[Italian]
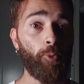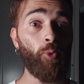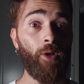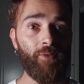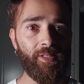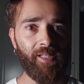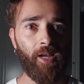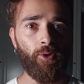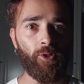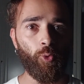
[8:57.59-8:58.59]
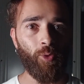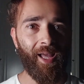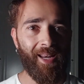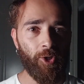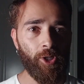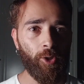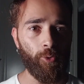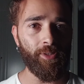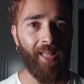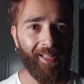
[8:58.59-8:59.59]
sull'avversario e sull'area
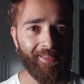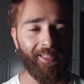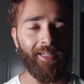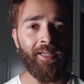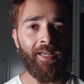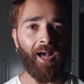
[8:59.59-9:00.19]
circostante